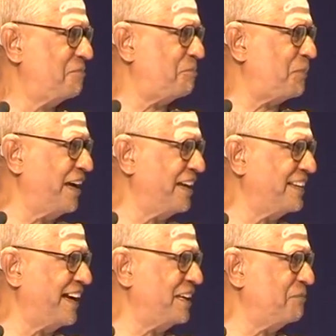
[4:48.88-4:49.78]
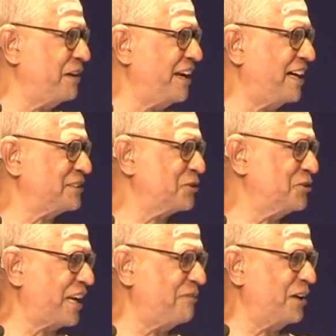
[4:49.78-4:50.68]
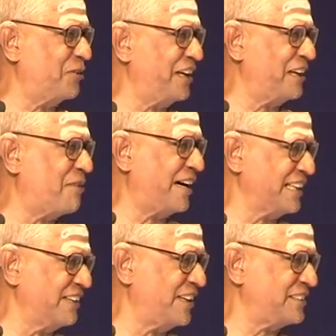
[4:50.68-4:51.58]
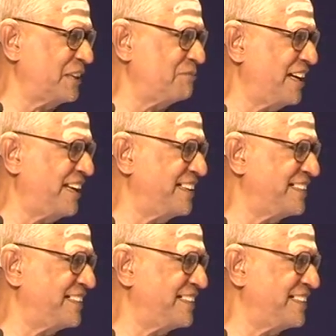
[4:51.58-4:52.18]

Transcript: பெயர்தான் மீனாட்சுந்தரமே ஒழிய மாணிக்க வாசகம்தான்